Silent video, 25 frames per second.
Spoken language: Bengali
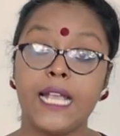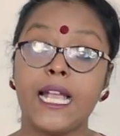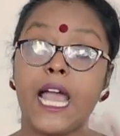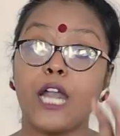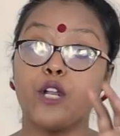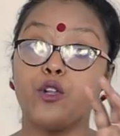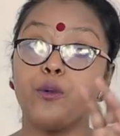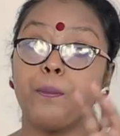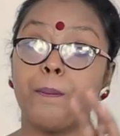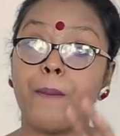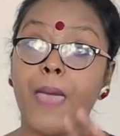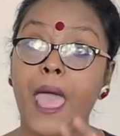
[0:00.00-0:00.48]

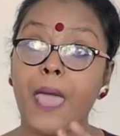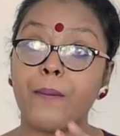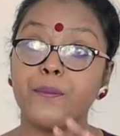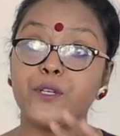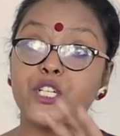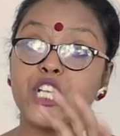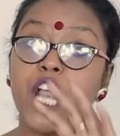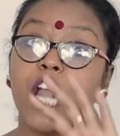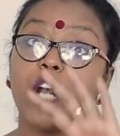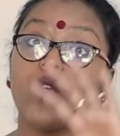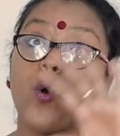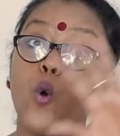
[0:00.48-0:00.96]
কারণ
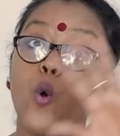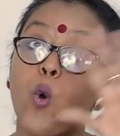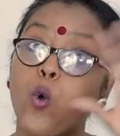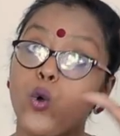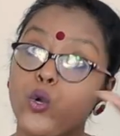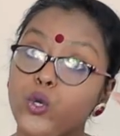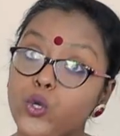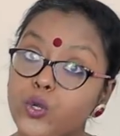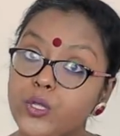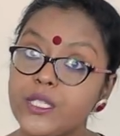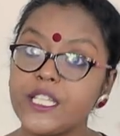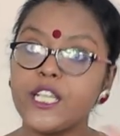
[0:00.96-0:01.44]
ব্যবসার
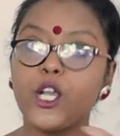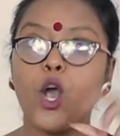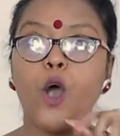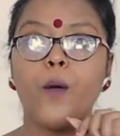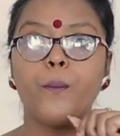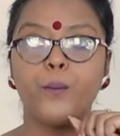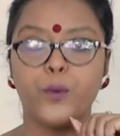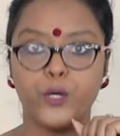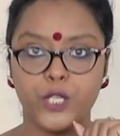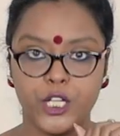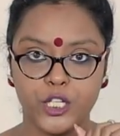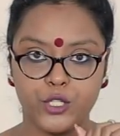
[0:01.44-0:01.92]
অন্য যে
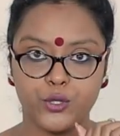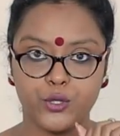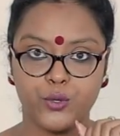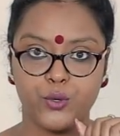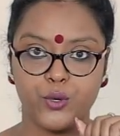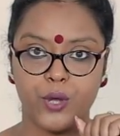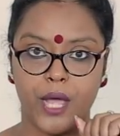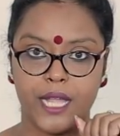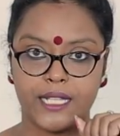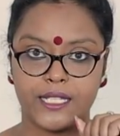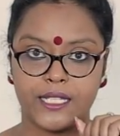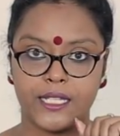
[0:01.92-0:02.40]

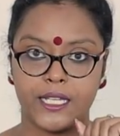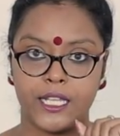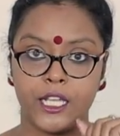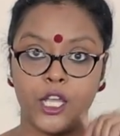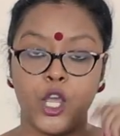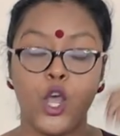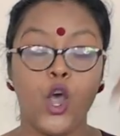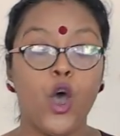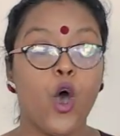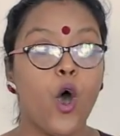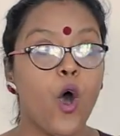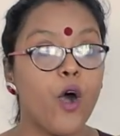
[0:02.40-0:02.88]
কম্পোনেন্টগুলো আছে
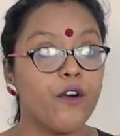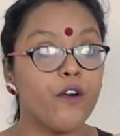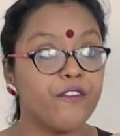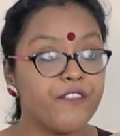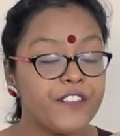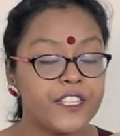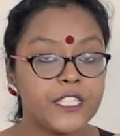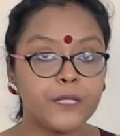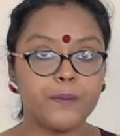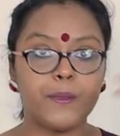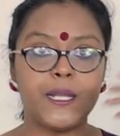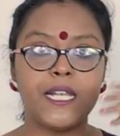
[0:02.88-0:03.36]

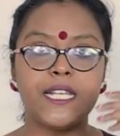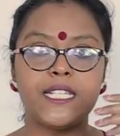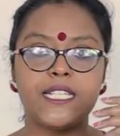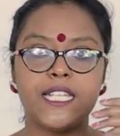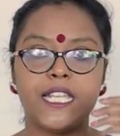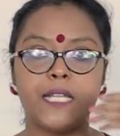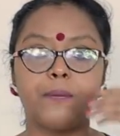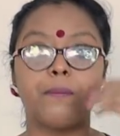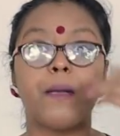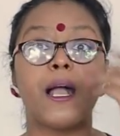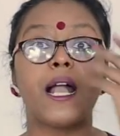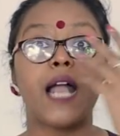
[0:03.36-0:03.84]
অফিস
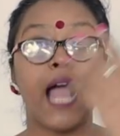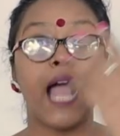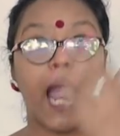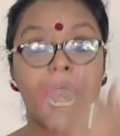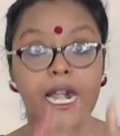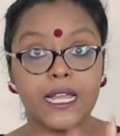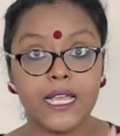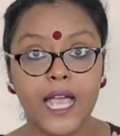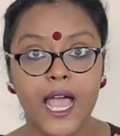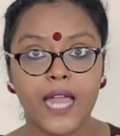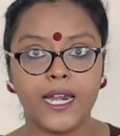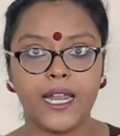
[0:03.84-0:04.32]
বিল্ডিং বা
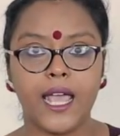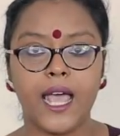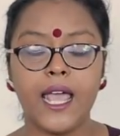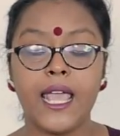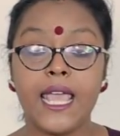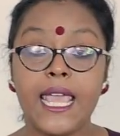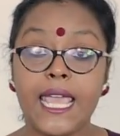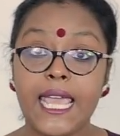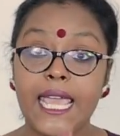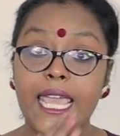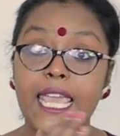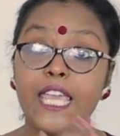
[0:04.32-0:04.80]
কারখানা
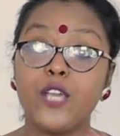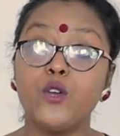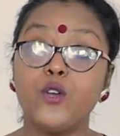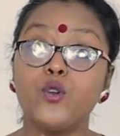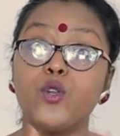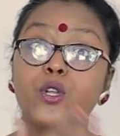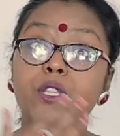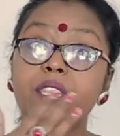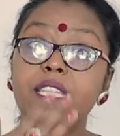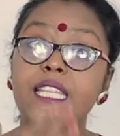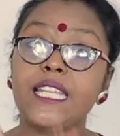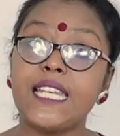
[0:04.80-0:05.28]

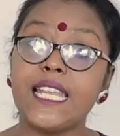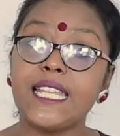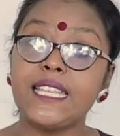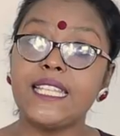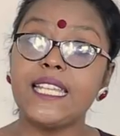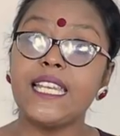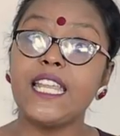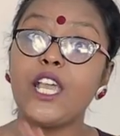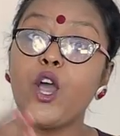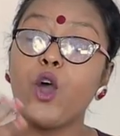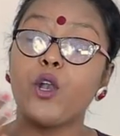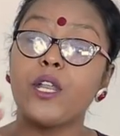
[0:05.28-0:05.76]
এগুলো তিলে
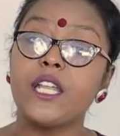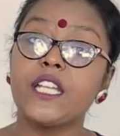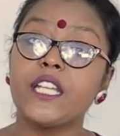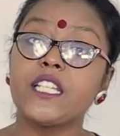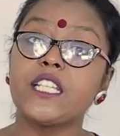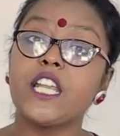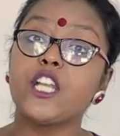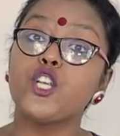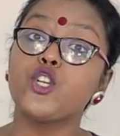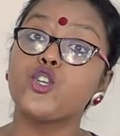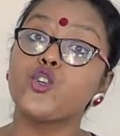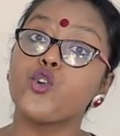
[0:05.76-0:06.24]
তিলে
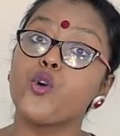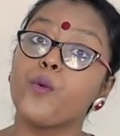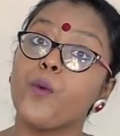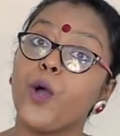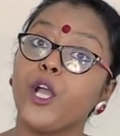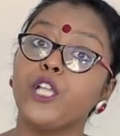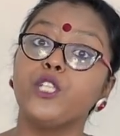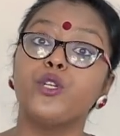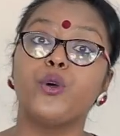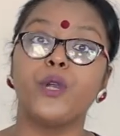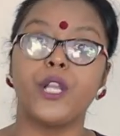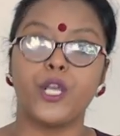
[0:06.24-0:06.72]
অনেকটা
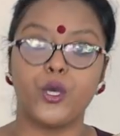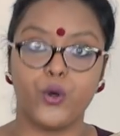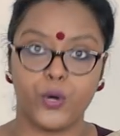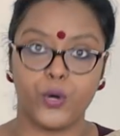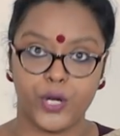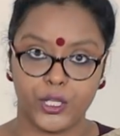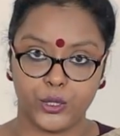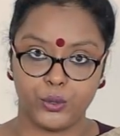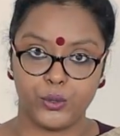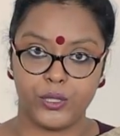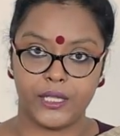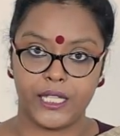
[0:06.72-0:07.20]
সময় ধরে
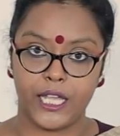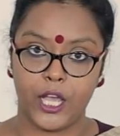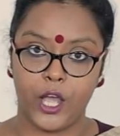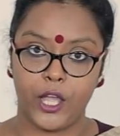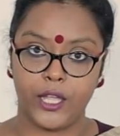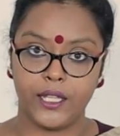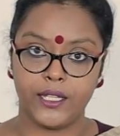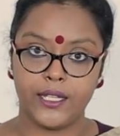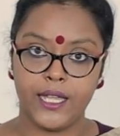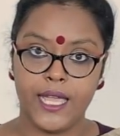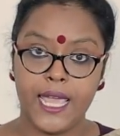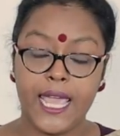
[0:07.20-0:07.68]
গড়ে তুলতে
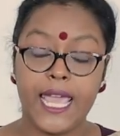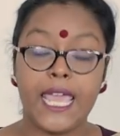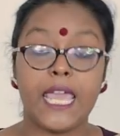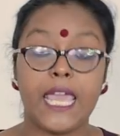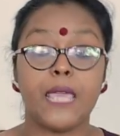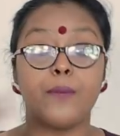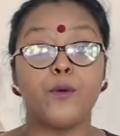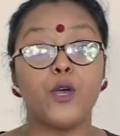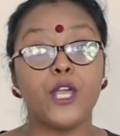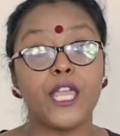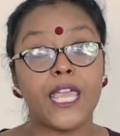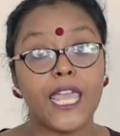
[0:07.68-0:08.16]
হয়
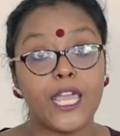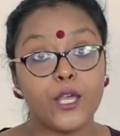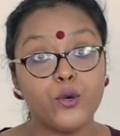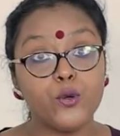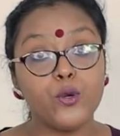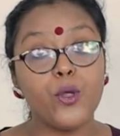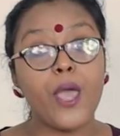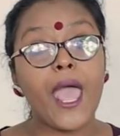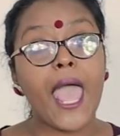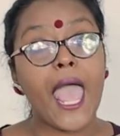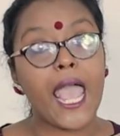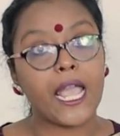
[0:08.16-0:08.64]
এবং
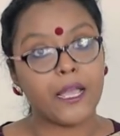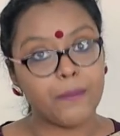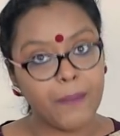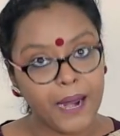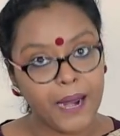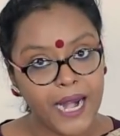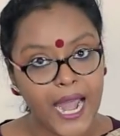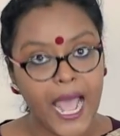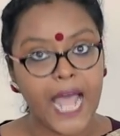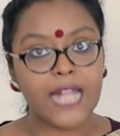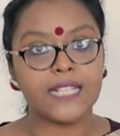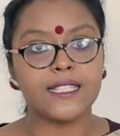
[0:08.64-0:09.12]
এগুলো
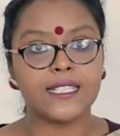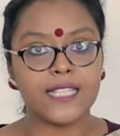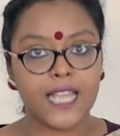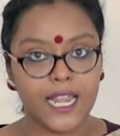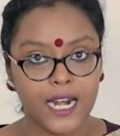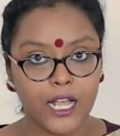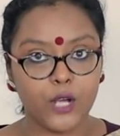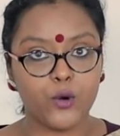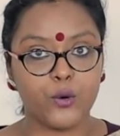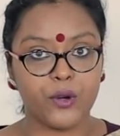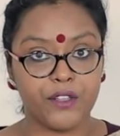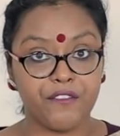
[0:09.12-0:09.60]
একবার
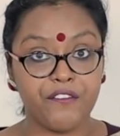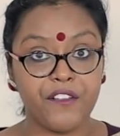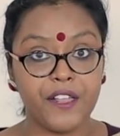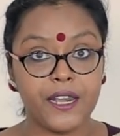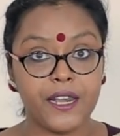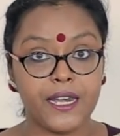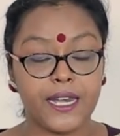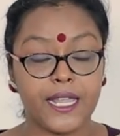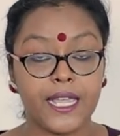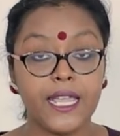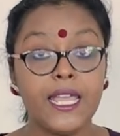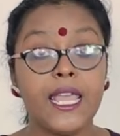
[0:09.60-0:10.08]
হাতছাড়া করে
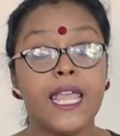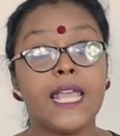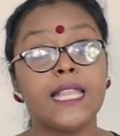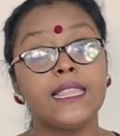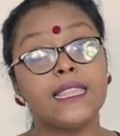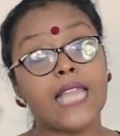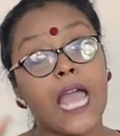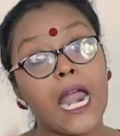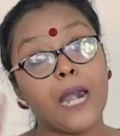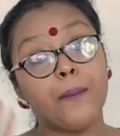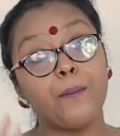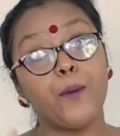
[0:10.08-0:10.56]
ফেললে
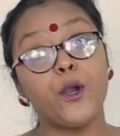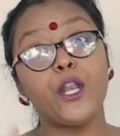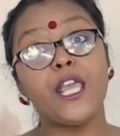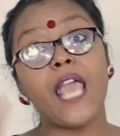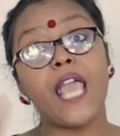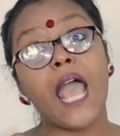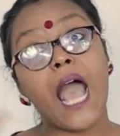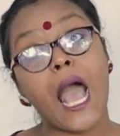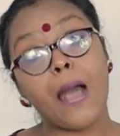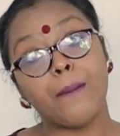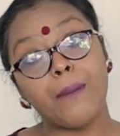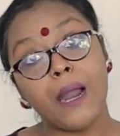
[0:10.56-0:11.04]
তারপরে
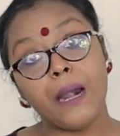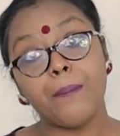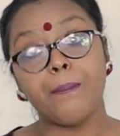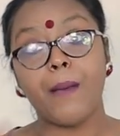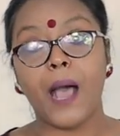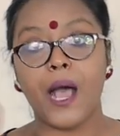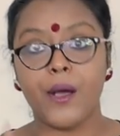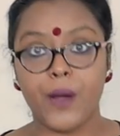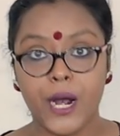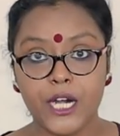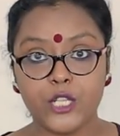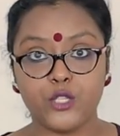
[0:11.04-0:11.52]
আবার
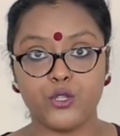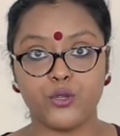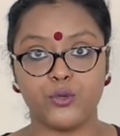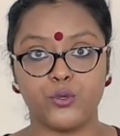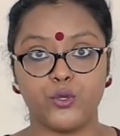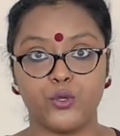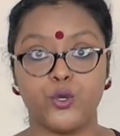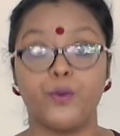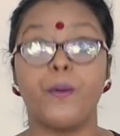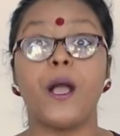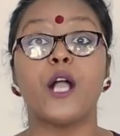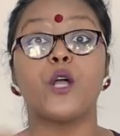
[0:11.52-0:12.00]
পাওয়ার
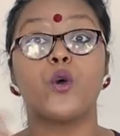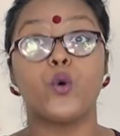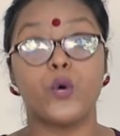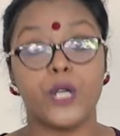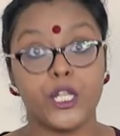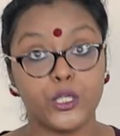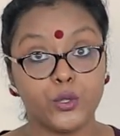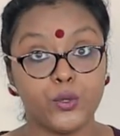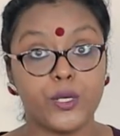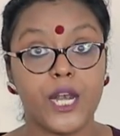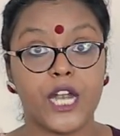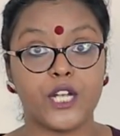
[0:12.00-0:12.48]
জন্য বা
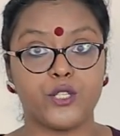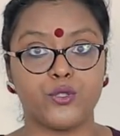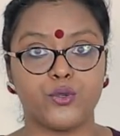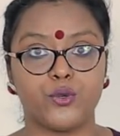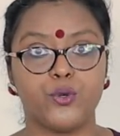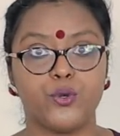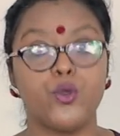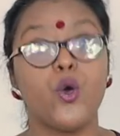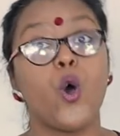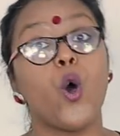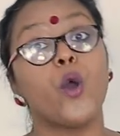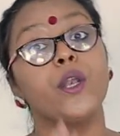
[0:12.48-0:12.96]
গড়ে তোলার
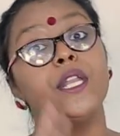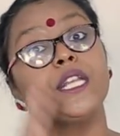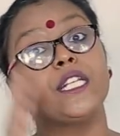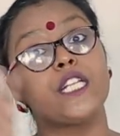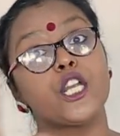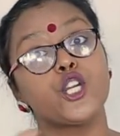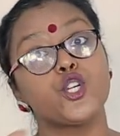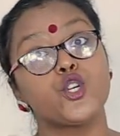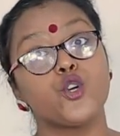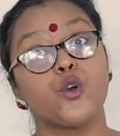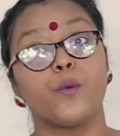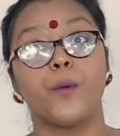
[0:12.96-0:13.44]
জন্য
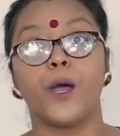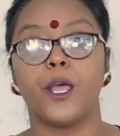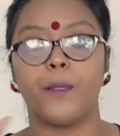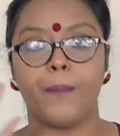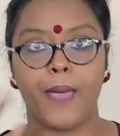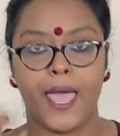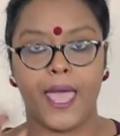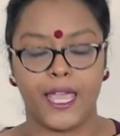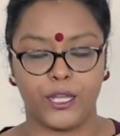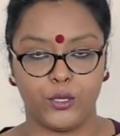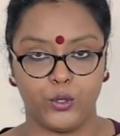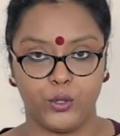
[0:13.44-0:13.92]
অনেকটা সময়
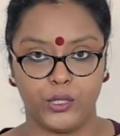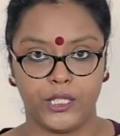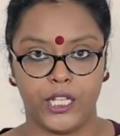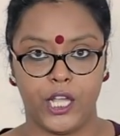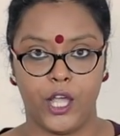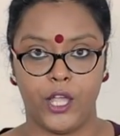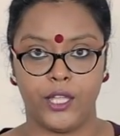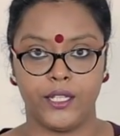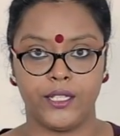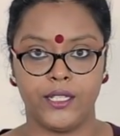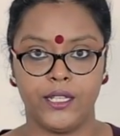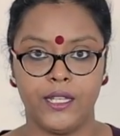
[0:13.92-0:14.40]
ব্যয় করতে
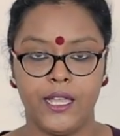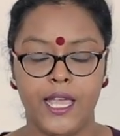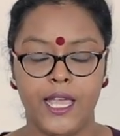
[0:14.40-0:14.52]
হয়